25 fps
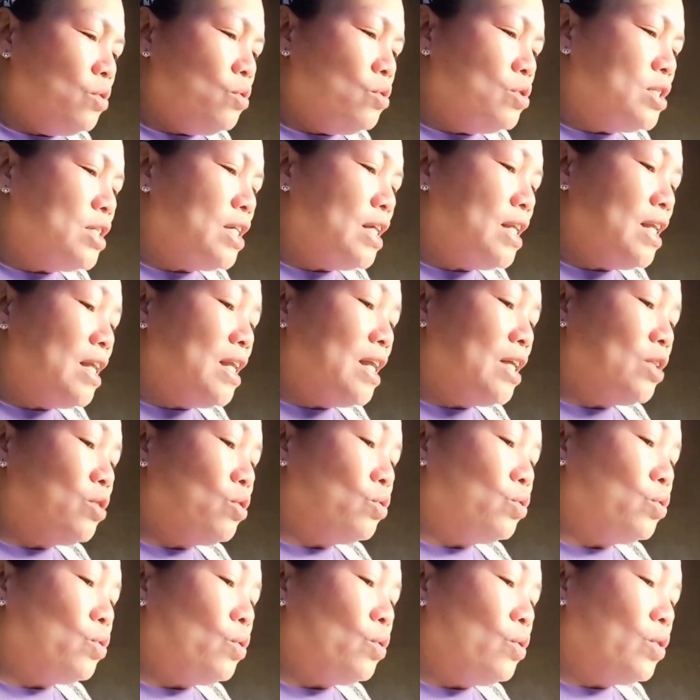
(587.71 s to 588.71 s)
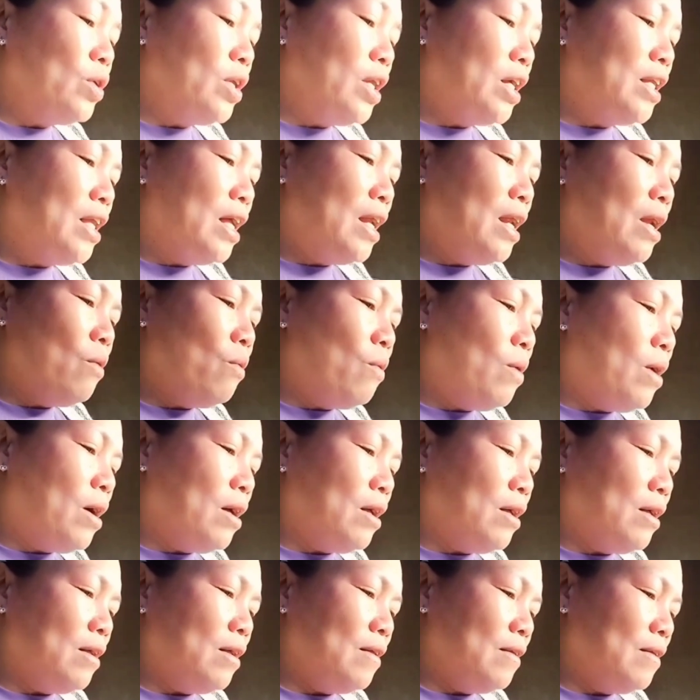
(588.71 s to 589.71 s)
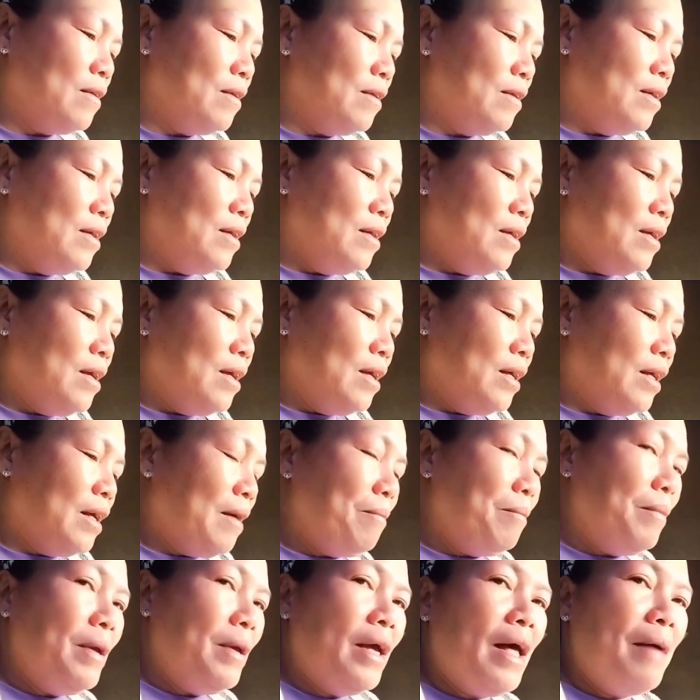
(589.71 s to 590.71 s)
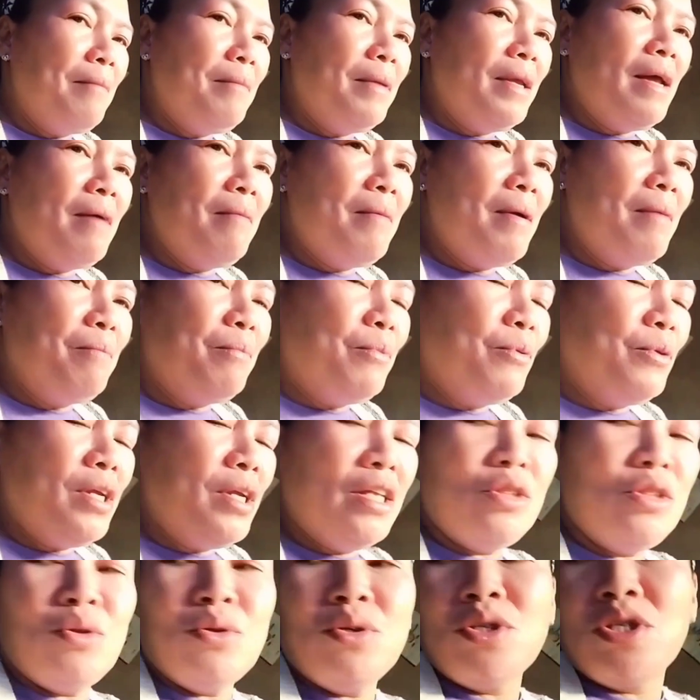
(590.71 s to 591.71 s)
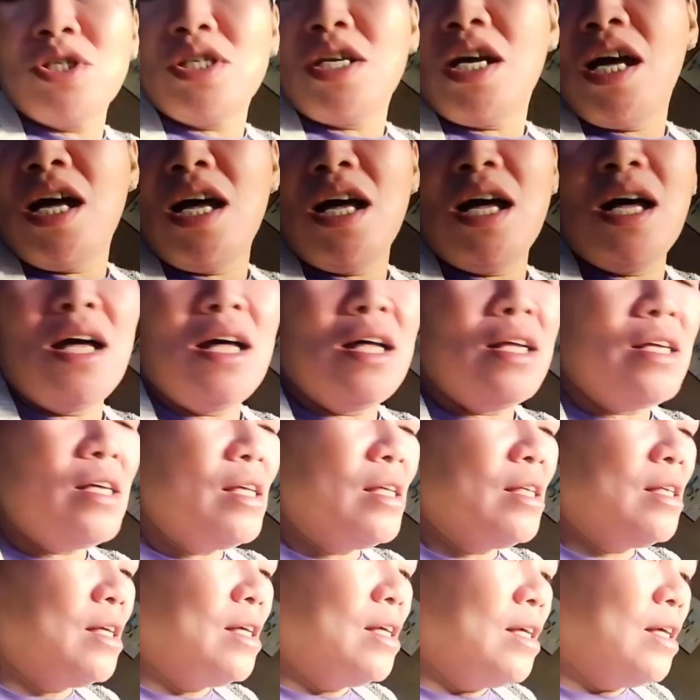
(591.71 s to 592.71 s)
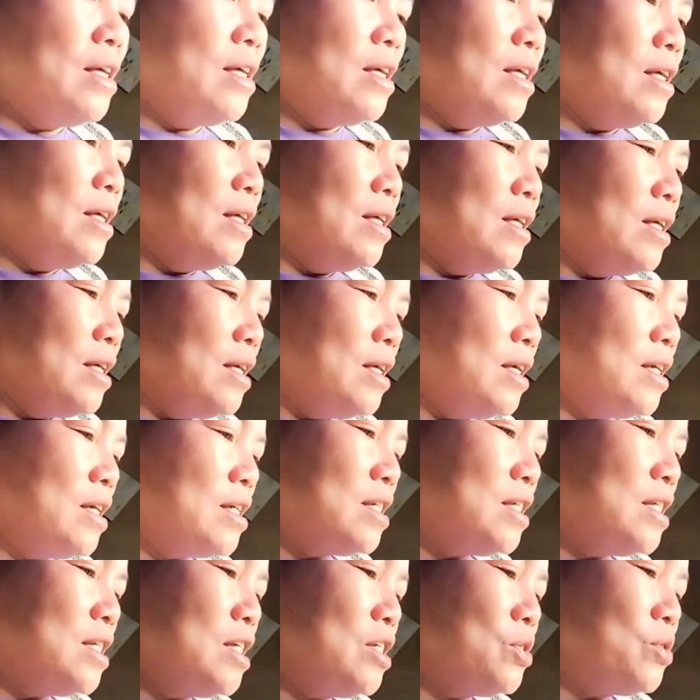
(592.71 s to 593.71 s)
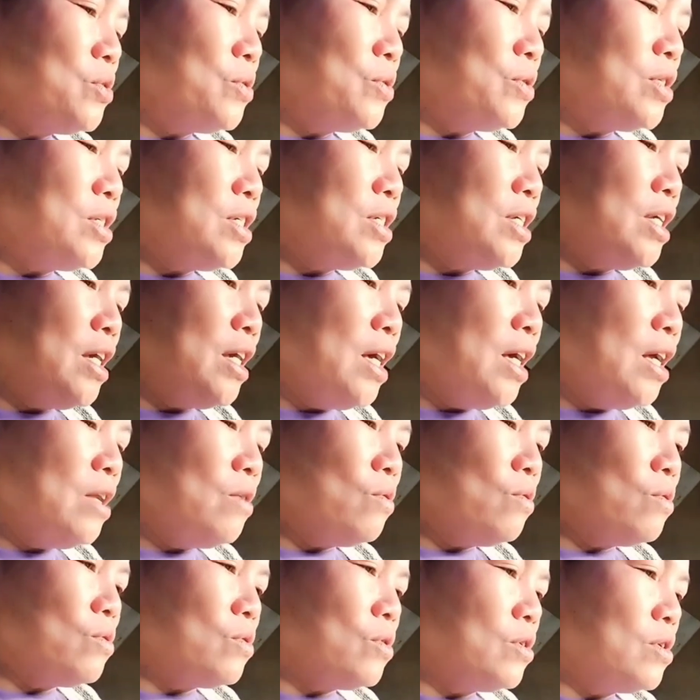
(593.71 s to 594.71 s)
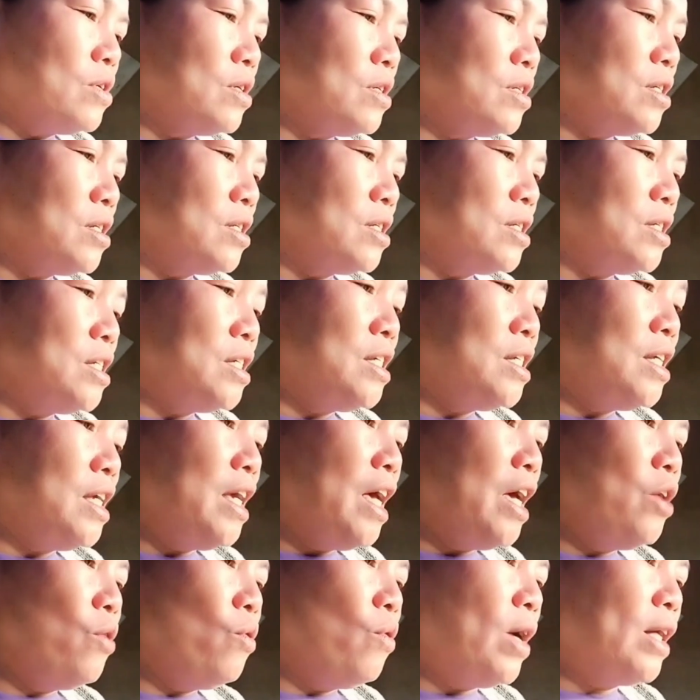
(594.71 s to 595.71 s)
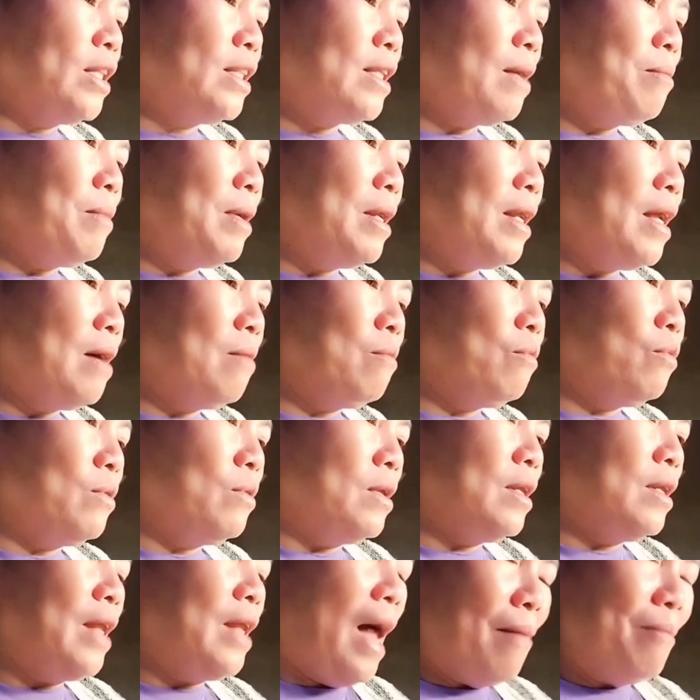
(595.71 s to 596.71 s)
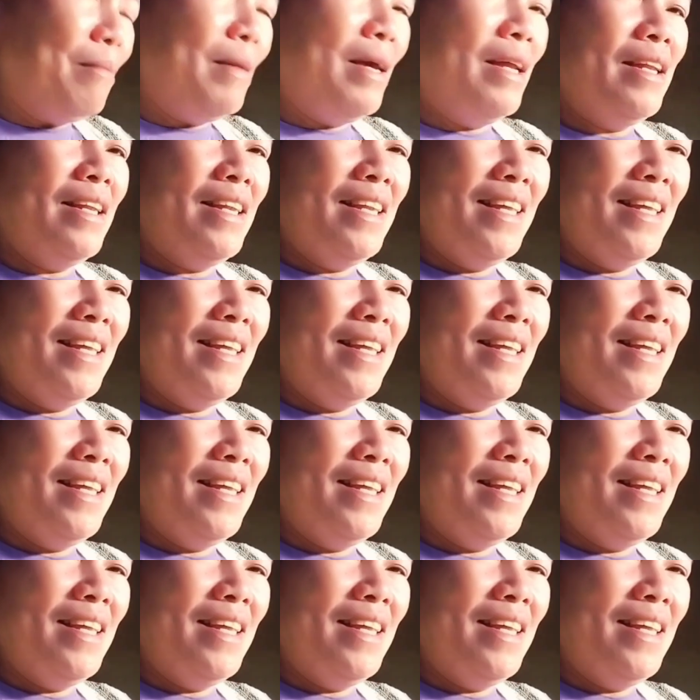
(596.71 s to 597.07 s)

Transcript: Doon sila natutulog na dalawa. Kapi, kami naman po dito sa extension si ano, si Sia yung katabi namon, namin.